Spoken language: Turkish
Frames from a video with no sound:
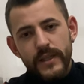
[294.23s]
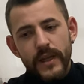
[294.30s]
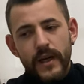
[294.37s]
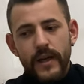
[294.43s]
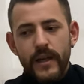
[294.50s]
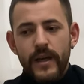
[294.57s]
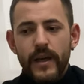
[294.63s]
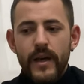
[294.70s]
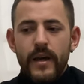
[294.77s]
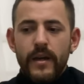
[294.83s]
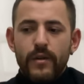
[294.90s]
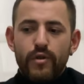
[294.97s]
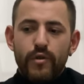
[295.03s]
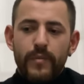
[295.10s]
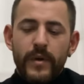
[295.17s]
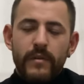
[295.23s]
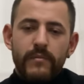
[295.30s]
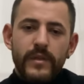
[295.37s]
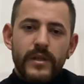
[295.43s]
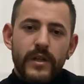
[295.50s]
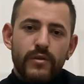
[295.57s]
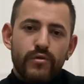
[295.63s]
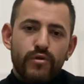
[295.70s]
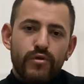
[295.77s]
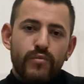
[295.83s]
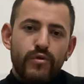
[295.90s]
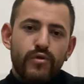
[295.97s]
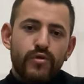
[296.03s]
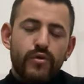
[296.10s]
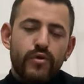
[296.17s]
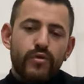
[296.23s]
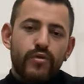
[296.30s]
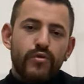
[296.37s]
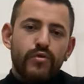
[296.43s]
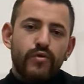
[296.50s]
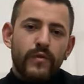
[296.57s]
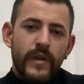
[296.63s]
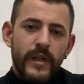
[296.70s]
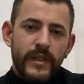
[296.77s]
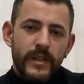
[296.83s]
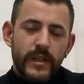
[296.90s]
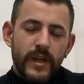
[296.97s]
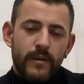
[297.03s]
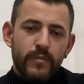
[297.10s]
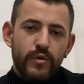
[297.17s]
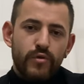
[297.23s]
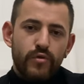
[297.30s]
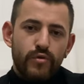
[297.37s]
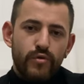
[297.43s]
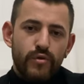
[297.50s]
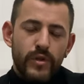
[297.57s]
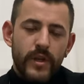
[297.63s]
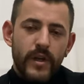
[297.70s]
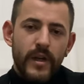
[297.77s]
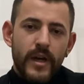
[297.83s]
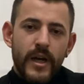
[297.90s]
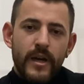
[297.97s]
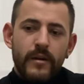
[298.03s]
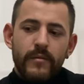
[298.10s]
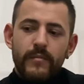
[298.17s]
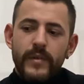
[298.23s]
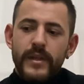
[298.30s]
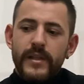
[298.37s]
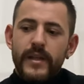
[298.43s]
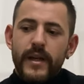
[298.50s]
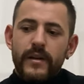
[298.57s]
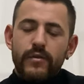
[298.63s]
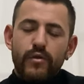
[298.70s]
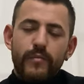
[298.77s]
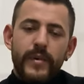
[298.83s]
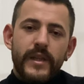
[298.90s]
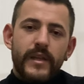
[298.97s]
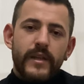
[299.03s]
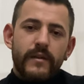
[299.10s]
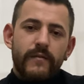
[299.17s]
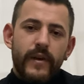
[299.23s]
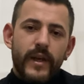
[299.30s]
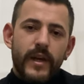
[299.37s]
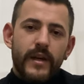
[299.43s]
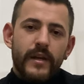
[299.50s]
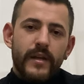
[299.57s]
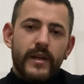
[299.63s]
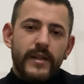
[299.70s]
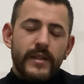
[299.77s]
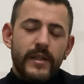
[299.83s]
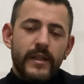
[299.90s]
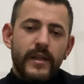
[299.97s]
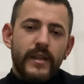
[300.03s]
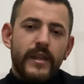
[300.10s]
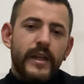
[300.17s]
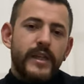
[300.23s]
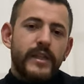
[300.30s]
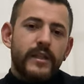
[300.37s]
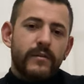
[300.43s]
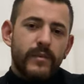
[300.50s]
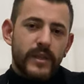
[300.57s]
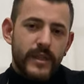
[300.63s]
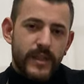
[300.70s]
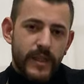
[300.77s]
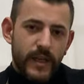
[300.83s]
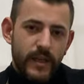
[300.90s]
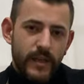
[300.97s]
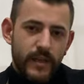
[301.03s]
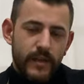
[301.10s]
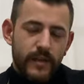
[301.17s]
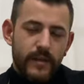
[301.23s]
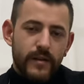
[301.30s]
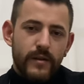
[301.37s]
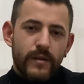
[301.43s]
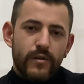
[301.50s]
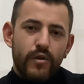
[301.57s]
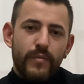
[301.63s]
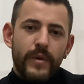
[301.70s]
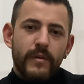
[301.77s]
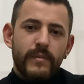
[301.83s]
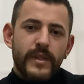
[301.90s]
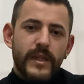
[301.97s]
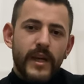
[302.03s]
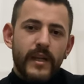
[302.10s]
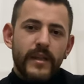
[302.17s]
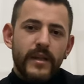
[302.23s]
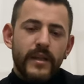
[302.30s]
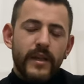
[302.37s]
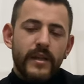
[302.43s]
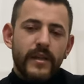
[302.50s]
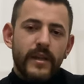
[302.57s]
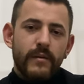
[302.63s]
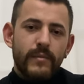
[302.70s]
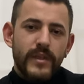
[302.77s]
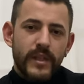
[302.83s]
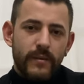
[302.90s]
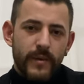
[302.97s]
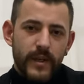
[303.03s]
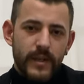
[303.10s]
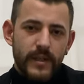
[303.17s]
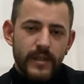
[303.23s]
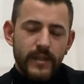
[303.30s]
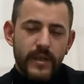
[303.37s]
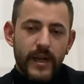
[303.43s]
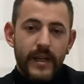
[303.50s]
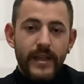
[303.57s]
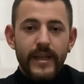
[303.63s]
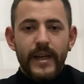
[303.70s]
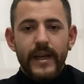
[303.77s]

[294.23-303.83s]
Yani köpeğimiz atıyorum 3-4 gün tuvaletini yaptı üst üste bizler o pedi veya gazeteyi değiştirmez isek e, köpeğimiz kendi alanını temizlemek için, kendi